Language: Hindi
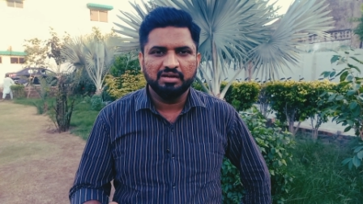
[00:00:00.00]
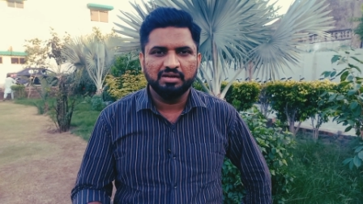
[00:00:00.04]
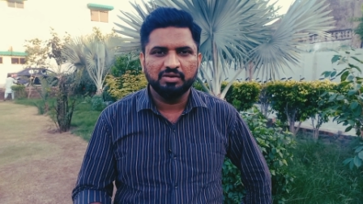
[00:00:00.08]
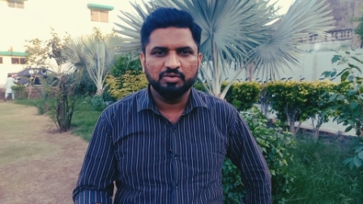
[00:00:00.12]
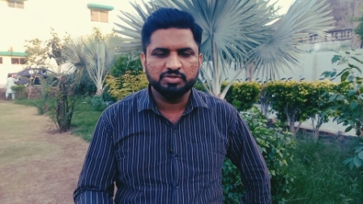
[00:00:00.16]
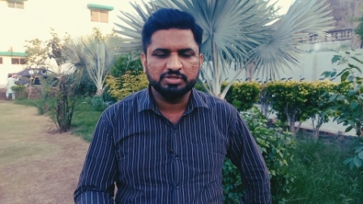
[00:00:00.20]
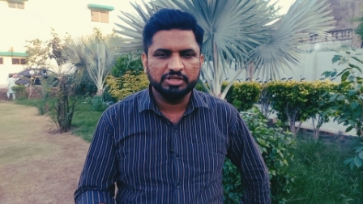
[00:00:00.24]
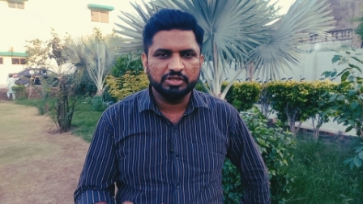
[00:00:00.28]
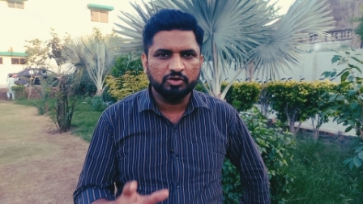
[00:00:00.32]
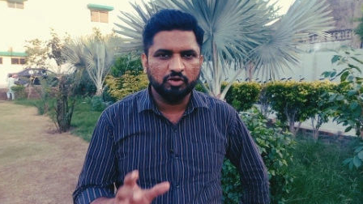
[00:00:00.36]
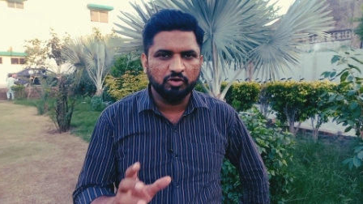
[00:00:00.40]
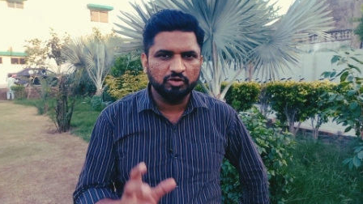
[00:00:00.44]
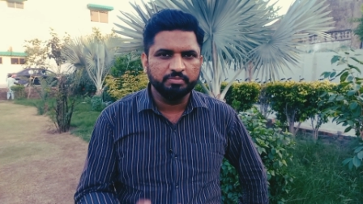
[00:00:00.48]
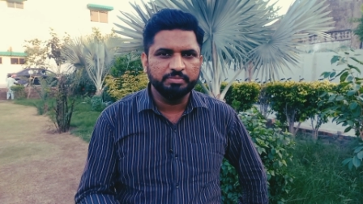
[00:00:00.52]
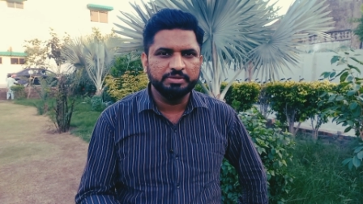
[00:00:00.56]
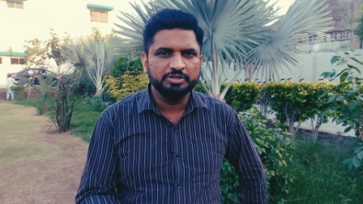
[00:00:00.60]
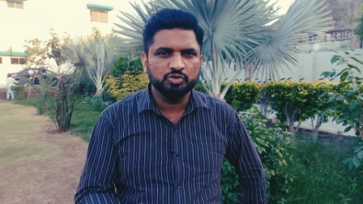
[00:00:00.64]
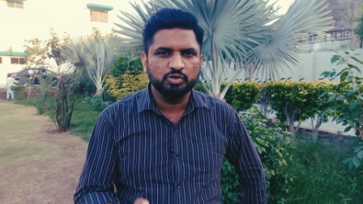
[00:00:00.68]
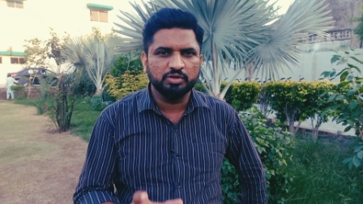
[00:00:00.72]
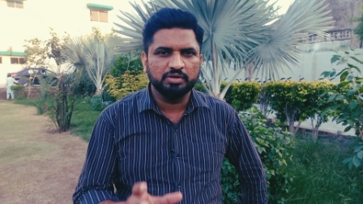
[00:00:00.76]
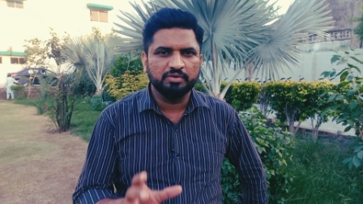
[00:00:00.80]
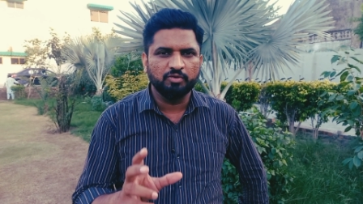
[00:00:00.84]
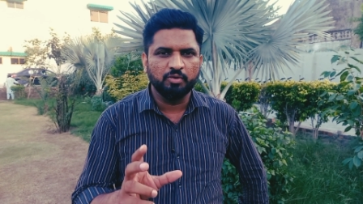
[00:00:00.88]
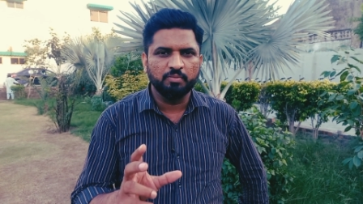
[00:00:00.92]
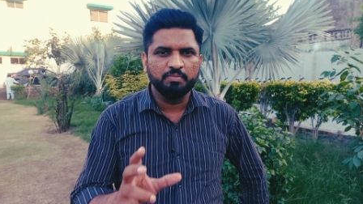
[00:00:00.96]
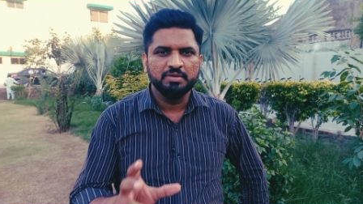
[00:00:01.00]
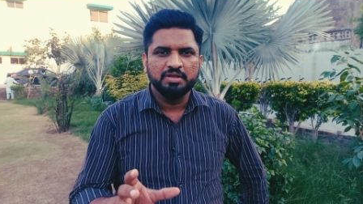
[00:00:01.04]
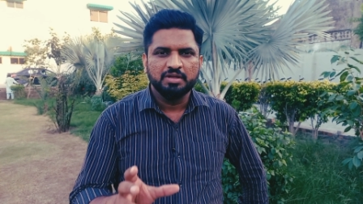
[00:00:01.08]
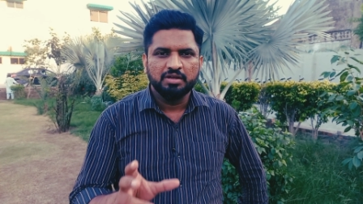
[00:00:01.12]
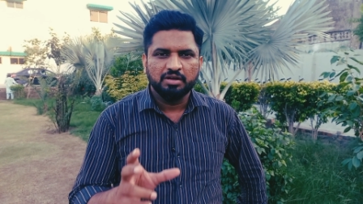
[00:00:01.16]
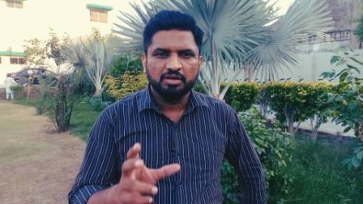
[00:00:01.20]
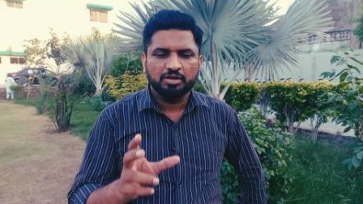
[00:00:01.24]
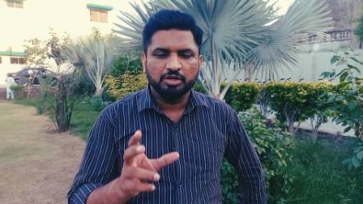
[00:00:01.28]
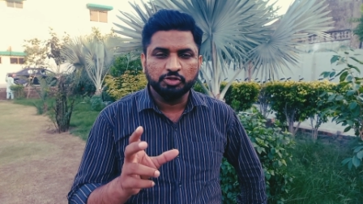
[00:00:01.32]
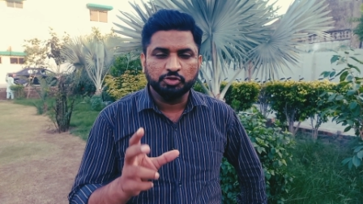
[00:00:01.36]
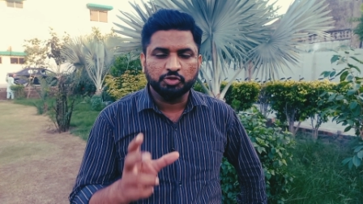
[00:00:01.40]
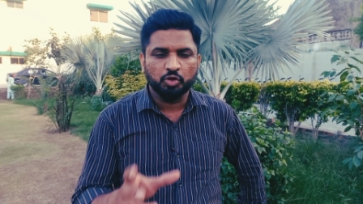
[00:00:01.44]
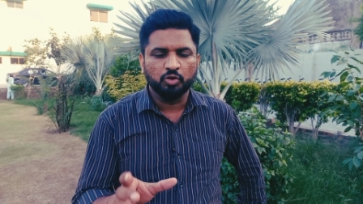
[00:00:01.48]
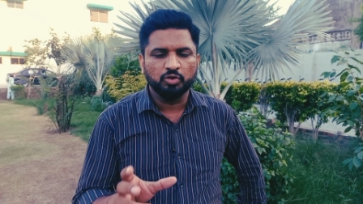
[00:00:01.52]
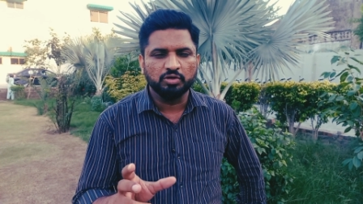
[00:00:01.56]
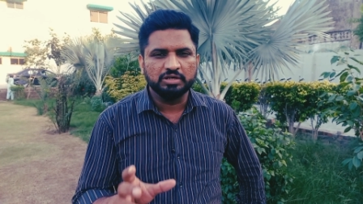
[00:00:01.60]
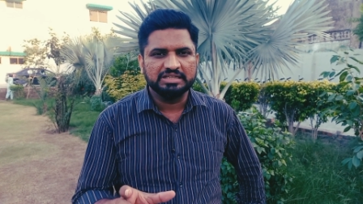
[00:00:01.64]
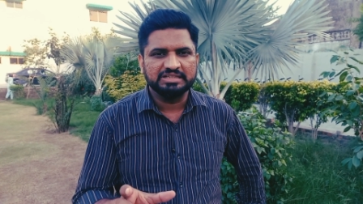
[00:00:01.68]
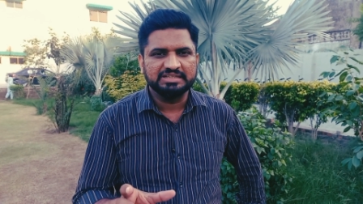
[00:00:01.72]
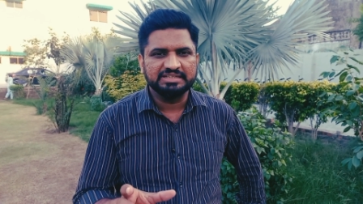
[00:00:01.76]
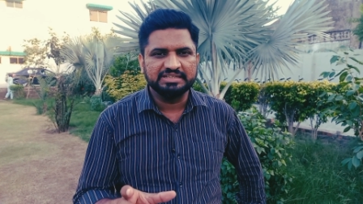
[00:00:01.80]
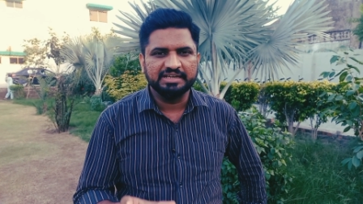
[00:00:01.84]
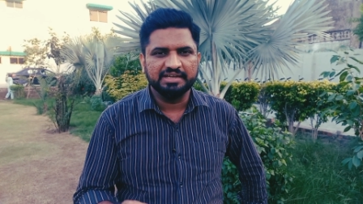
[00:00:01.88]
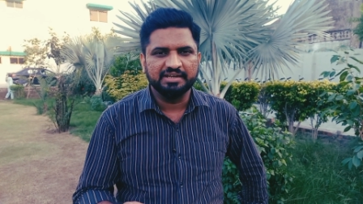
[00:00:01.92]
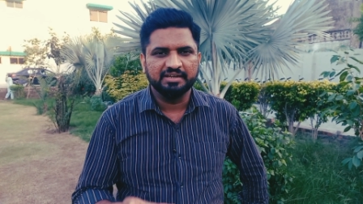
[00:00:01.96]
उसकी इकोनॉमी जो है वो कंट्रोल
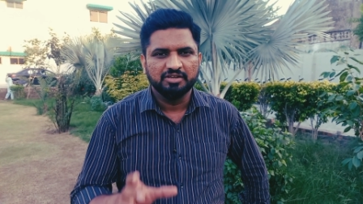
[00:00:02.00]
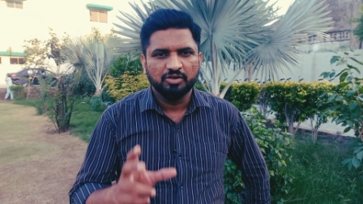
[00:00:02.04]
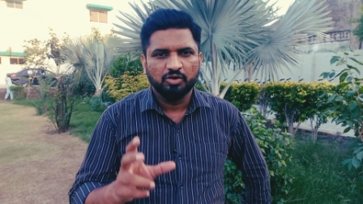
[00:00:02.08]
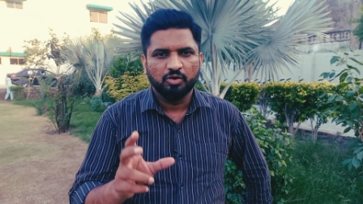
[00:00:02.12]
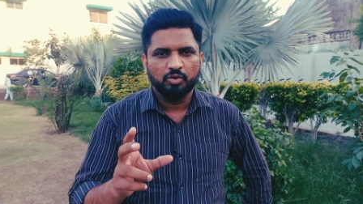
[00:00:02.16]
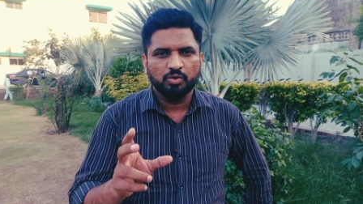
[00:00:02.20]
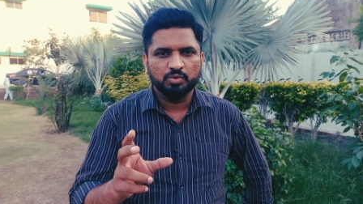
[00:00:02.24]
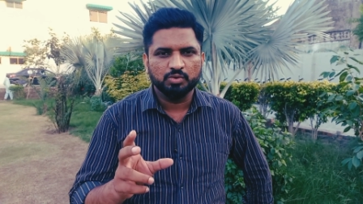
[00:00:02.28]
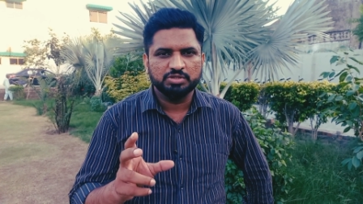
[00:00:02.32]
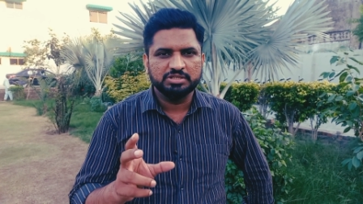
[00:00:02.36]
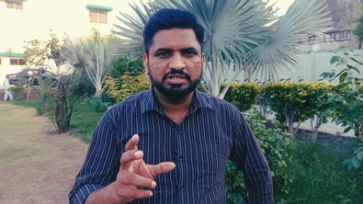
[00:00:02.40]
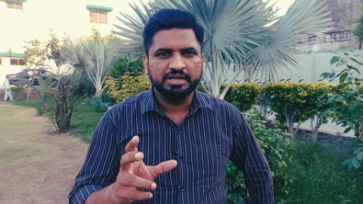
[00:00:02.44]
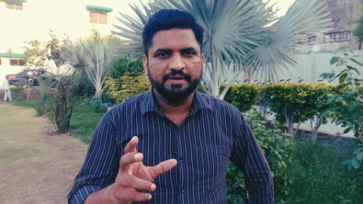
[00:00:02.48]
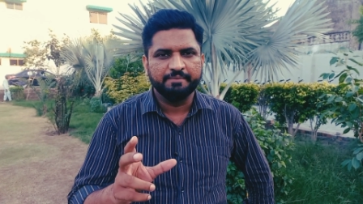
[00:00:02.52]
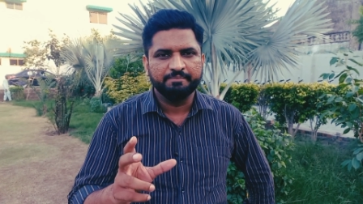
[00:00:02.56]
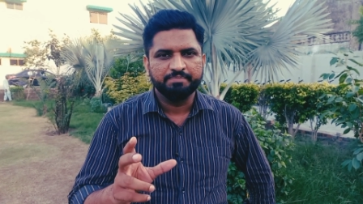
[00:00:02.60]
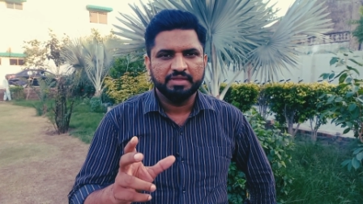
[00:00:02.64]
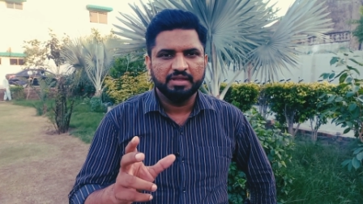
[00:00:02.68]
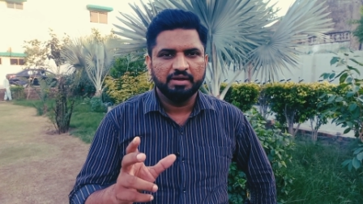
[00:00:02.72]
रहती है और उससे